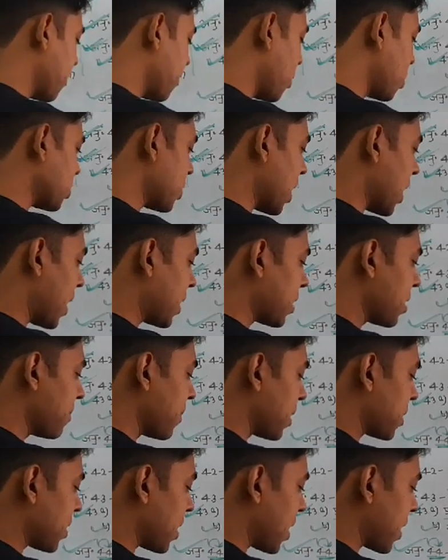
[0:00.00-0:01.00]
पोषाहार की
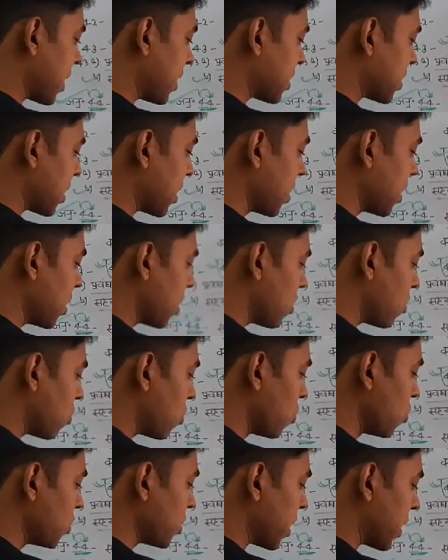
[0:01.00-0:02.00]
मात्रा का स्तर
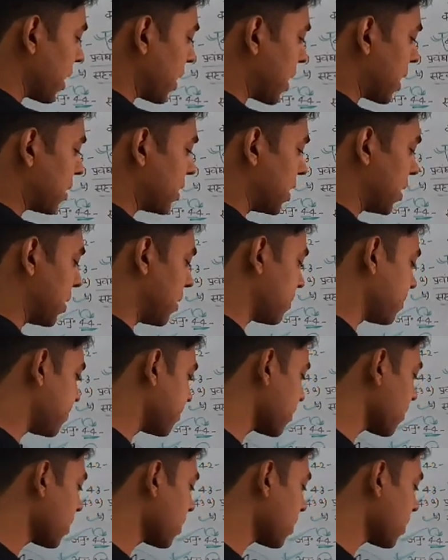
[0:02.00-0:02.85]
ऊंचा रहना चाहिए